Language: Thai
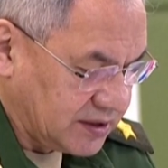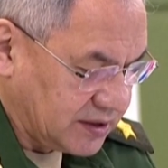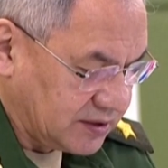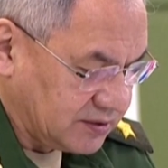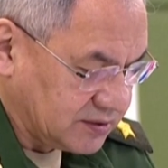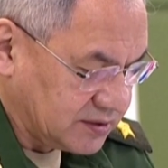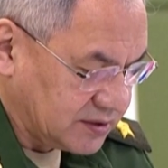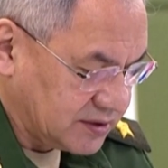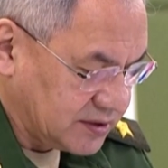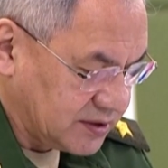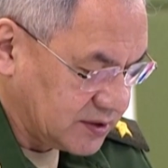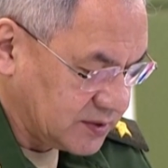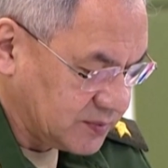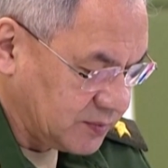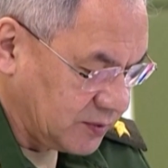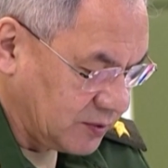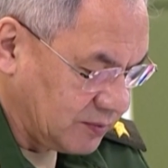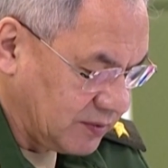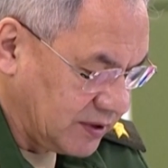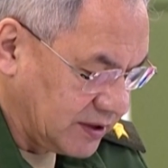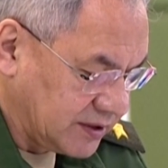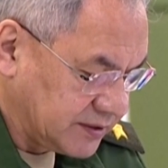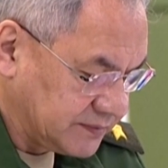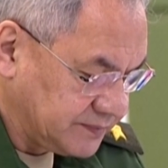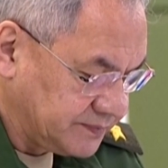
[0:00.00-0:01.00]
กล่าวว่าการ
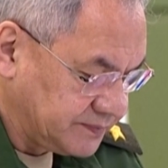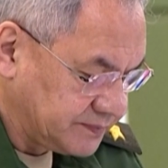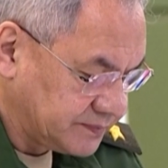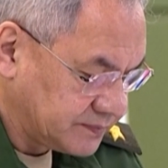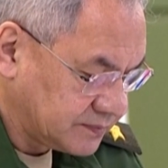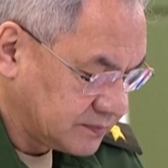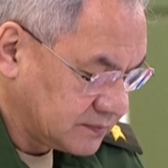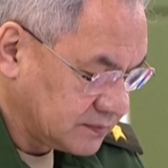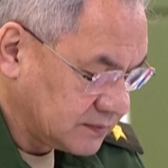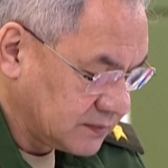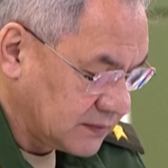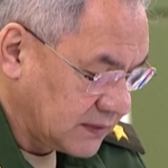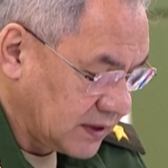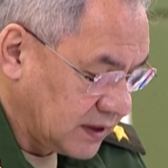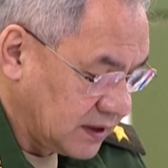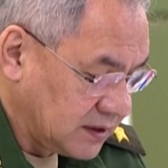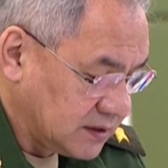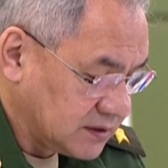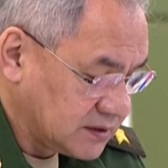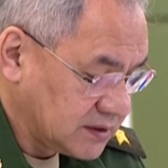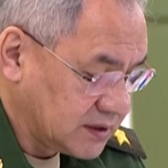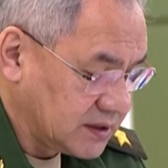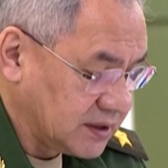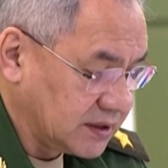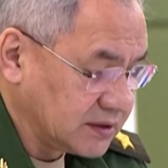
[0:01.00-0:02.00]
เคลื่อนกำลังพลจะ
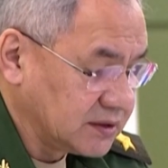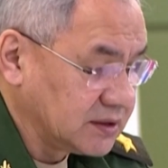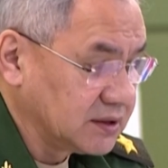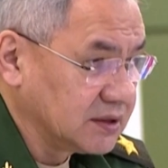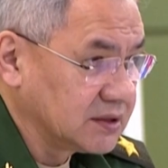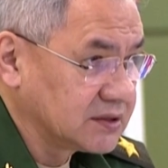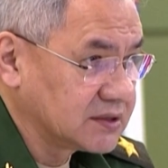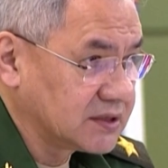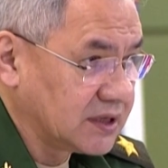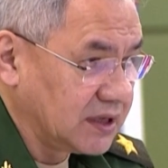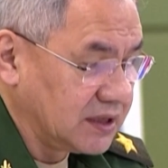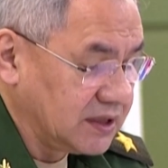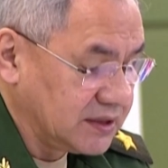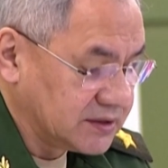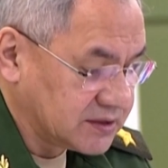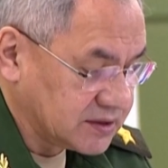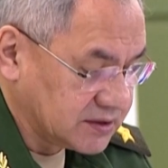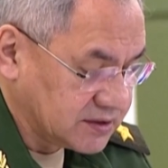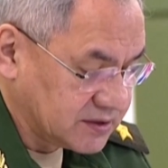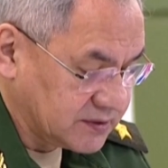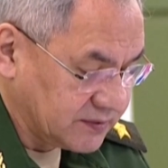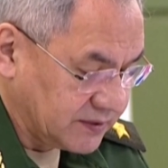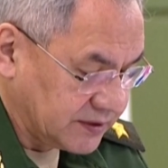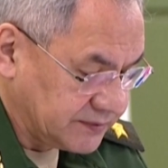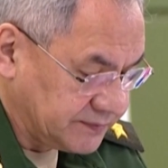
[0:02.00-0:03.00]
มีจำนวนราว 3 0
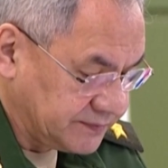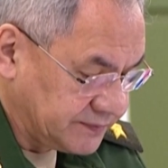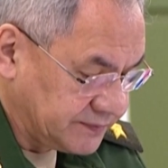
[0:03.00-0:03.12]
0แสน